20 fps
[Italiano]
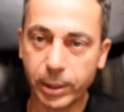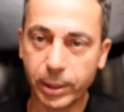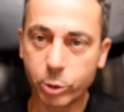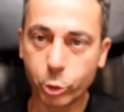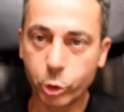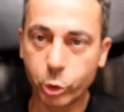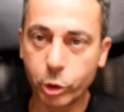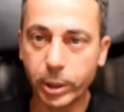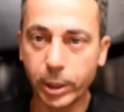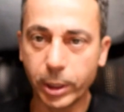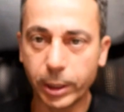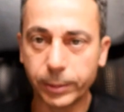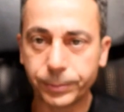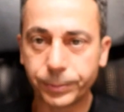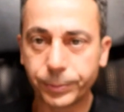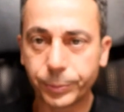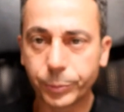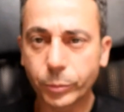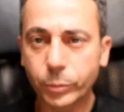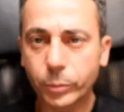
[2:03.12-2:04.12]
alle, società,
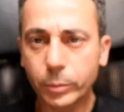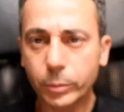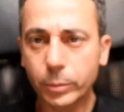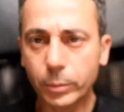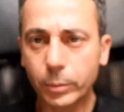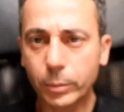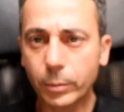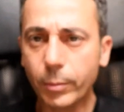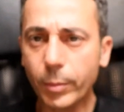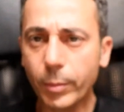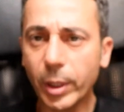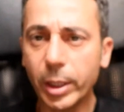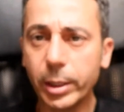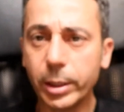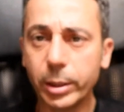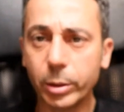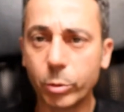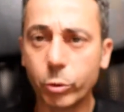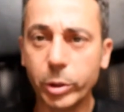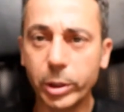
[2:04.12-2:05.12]

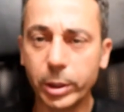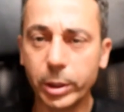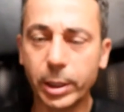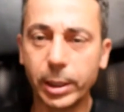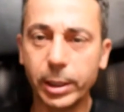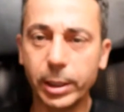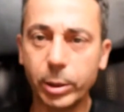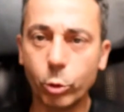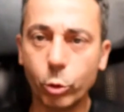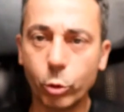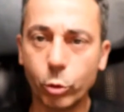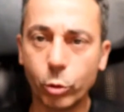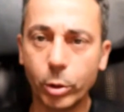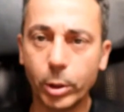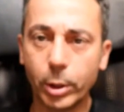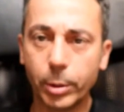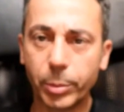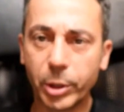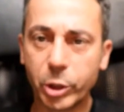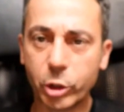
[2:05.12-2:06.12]
e quindi dalle loro
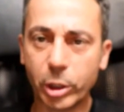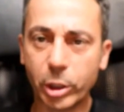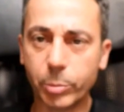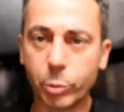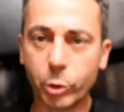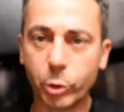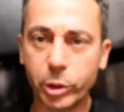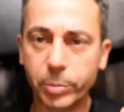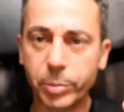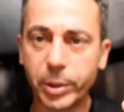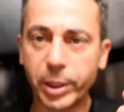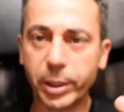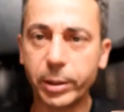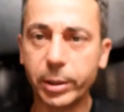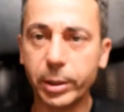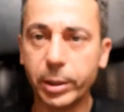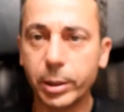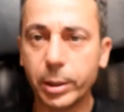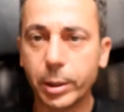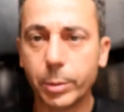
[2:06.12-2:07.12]
pagelle poi
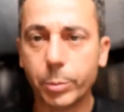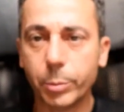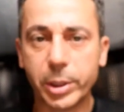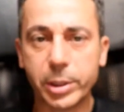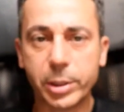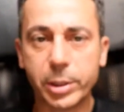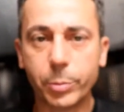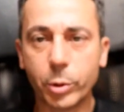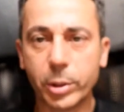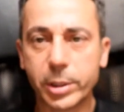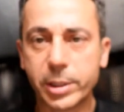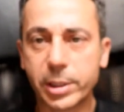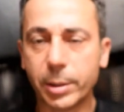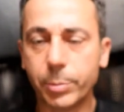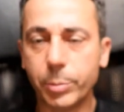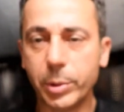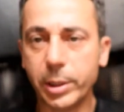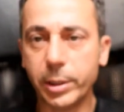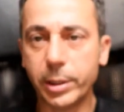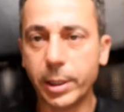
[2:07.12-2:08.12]
dipende, per esempio, la
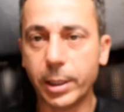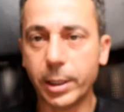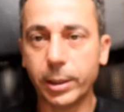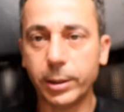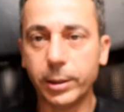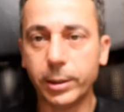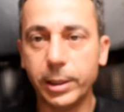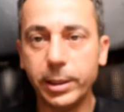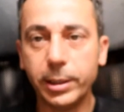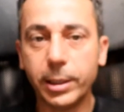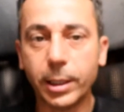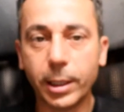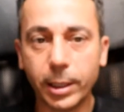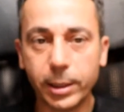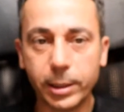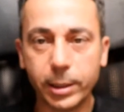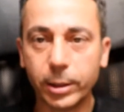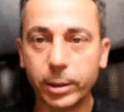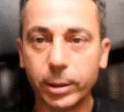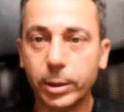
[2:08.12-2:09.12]
stabilità
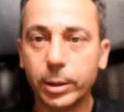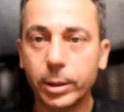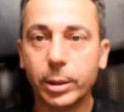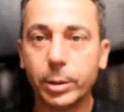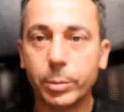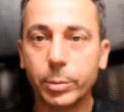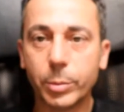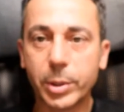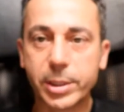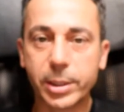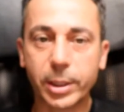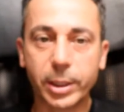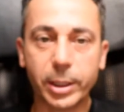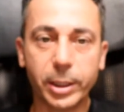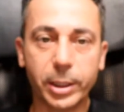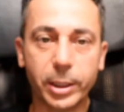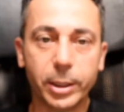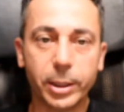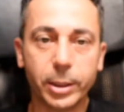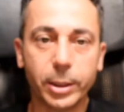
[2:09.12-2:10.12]
dell'Italia. Basta
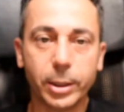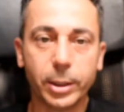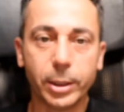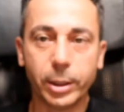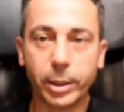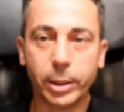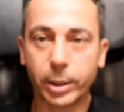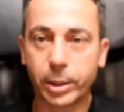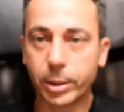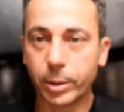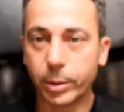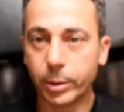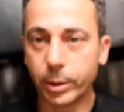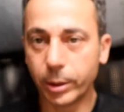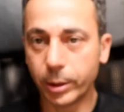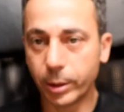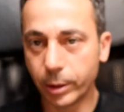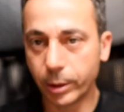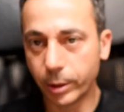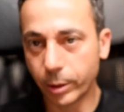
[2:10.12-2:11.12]
che eh,
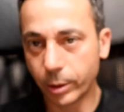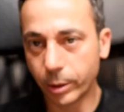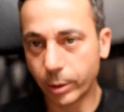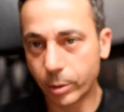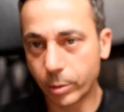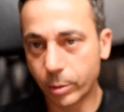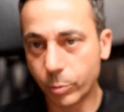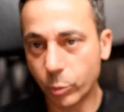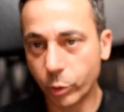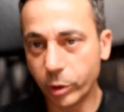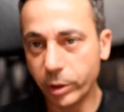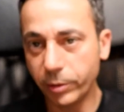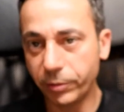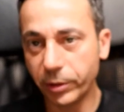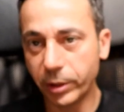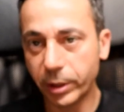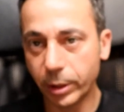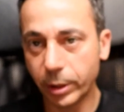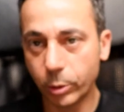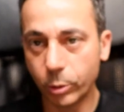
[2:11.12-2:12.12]
eh
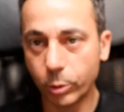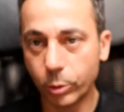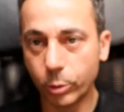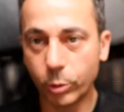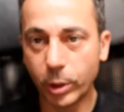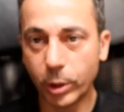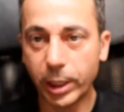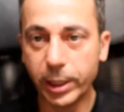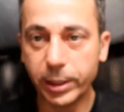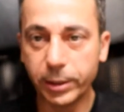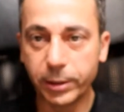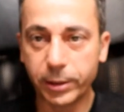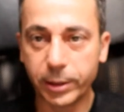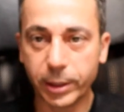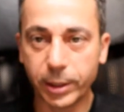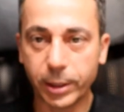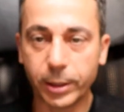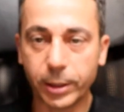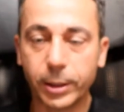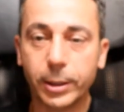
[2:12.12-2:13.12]
modificano una
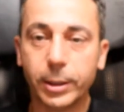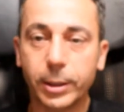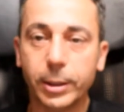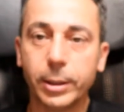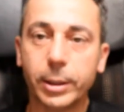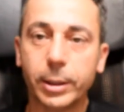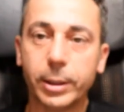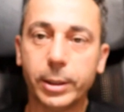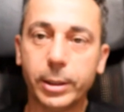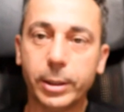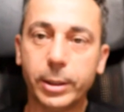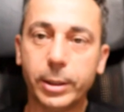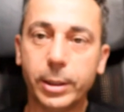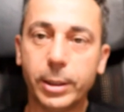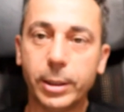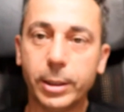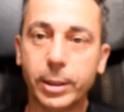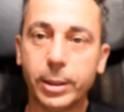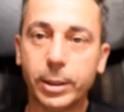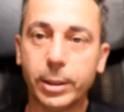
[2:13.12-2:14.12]
lettera eh,
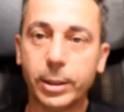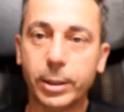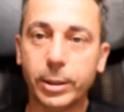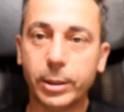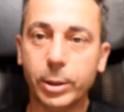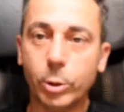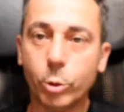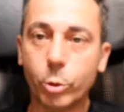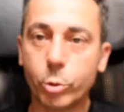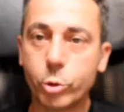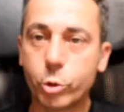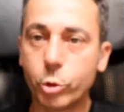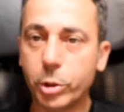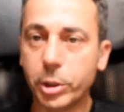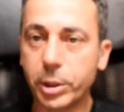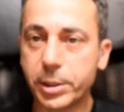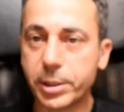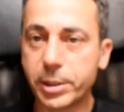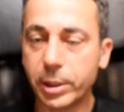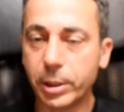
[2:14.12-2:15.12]
del, dei loro
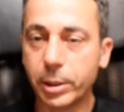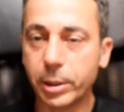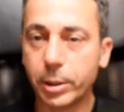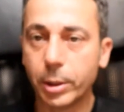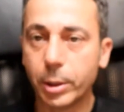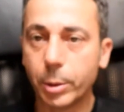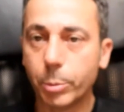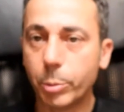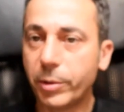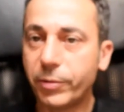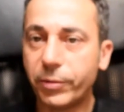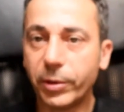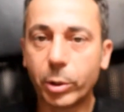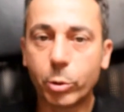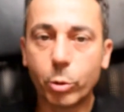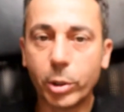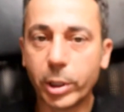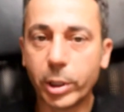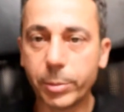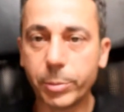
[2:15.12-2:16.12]
giudizi per far
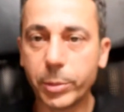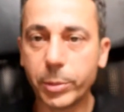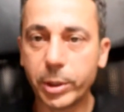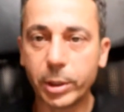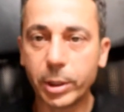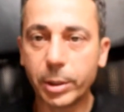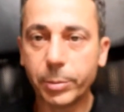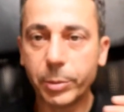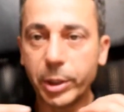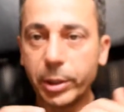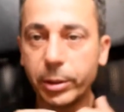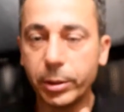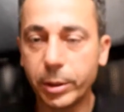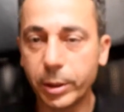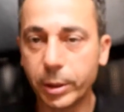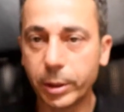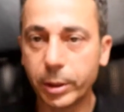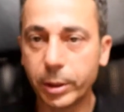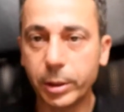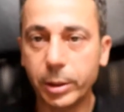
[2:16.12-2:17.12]
crollare
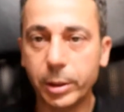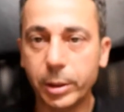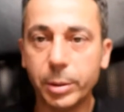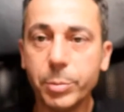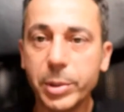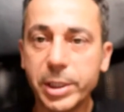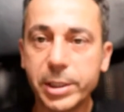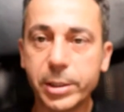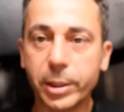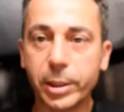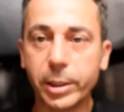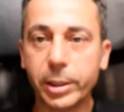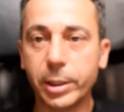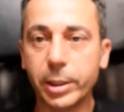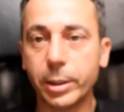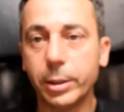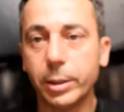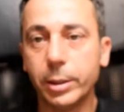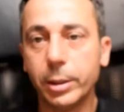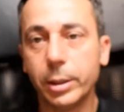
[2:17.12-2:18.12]
immediatamente in
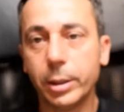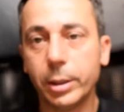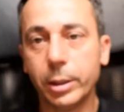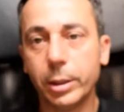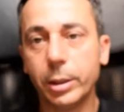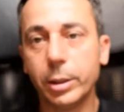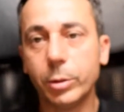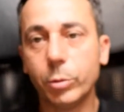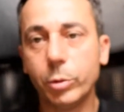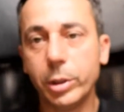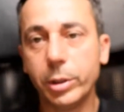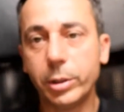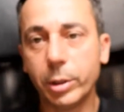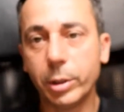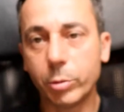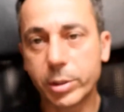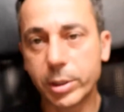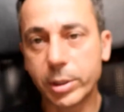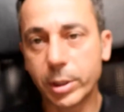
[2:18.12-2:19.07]
miseria eh, un intero